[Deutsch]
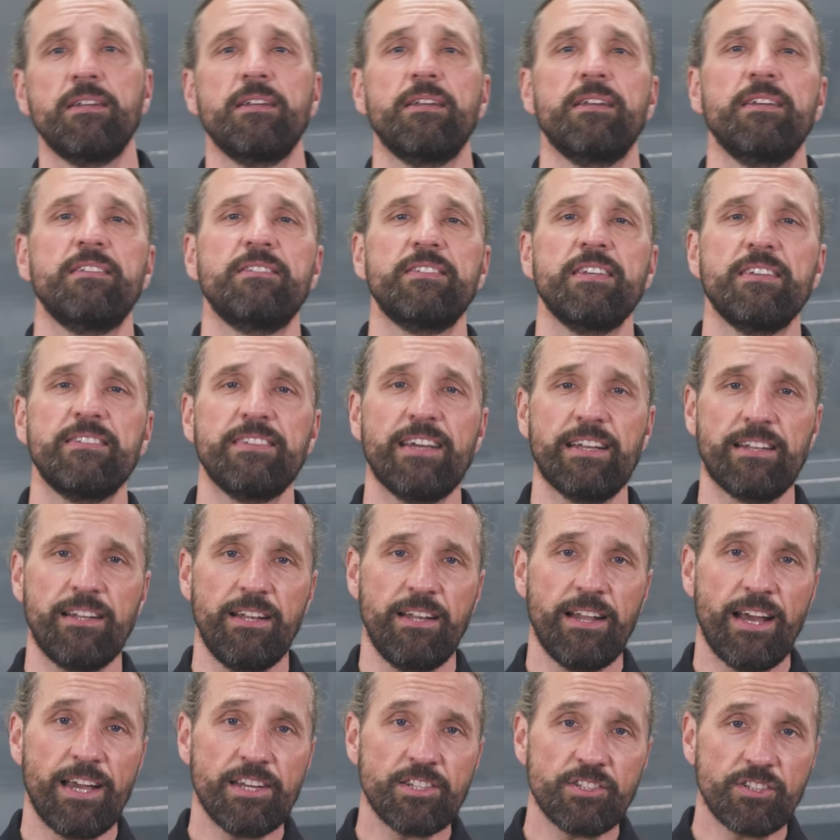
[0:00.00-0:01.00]
ist der Sattel
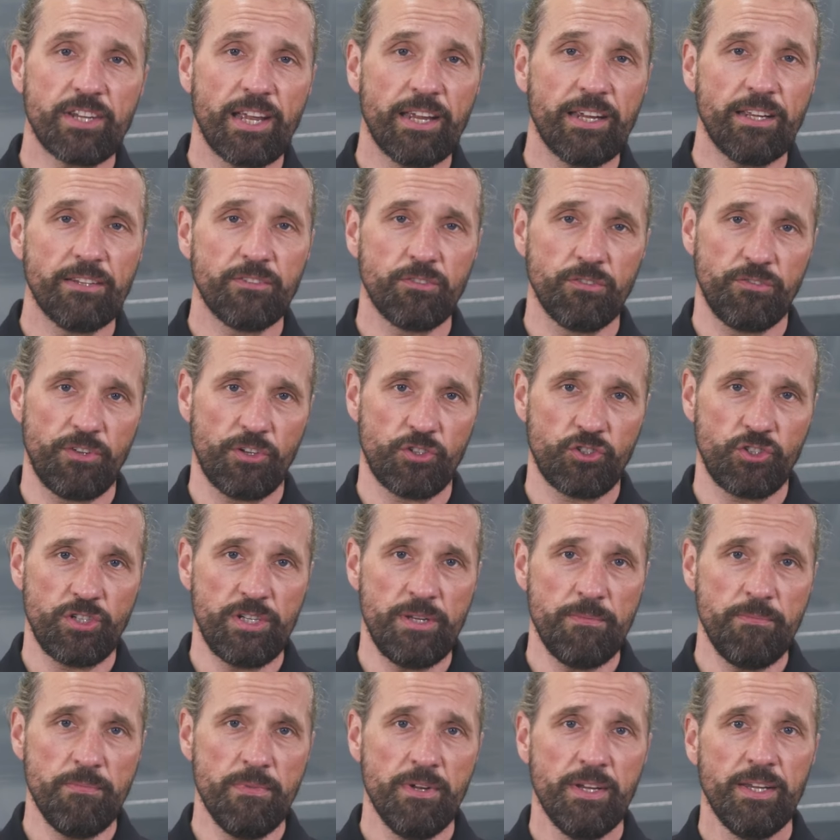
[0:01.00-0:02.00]
leichtgängig zu
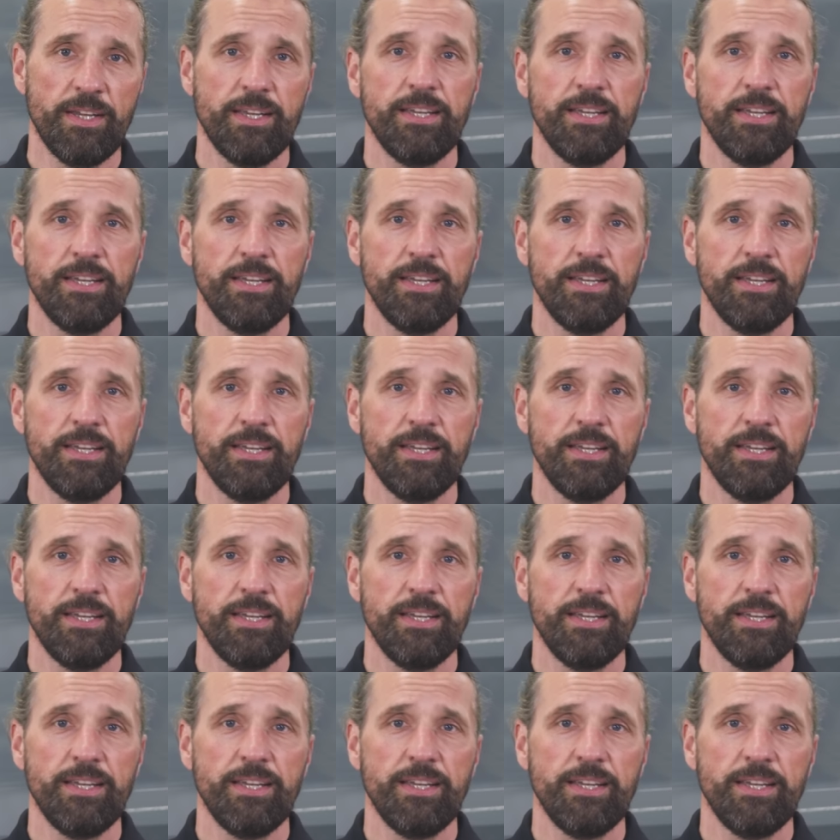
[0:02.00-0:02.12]
verschieben,